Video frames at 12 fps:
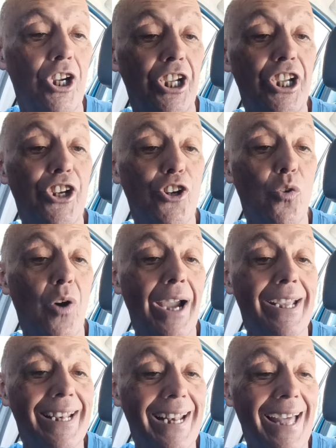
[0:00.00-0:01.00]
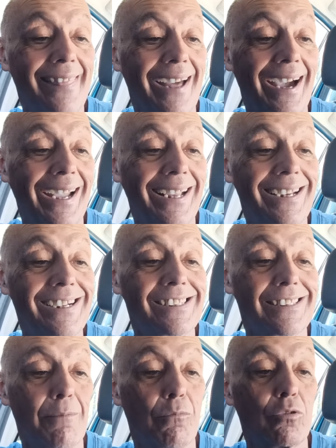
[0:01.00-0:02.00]
y no hay nada en
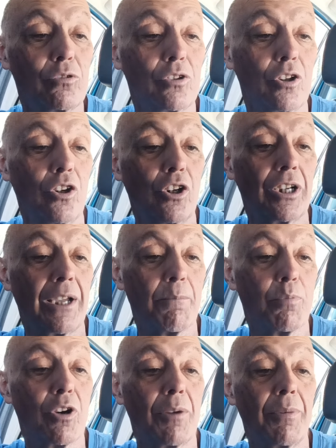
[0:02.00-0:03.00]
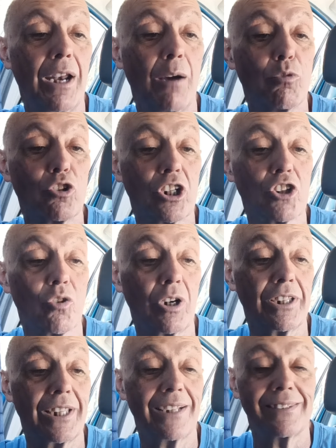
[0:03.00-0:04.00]
este mundo que pruebe la
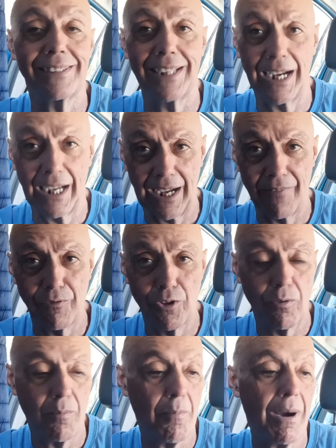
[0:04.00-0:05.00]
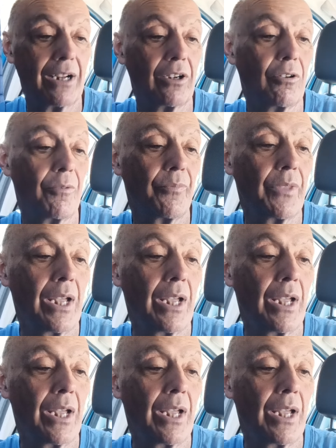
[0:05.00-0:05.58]
homosexualidad de Alejandro Magno.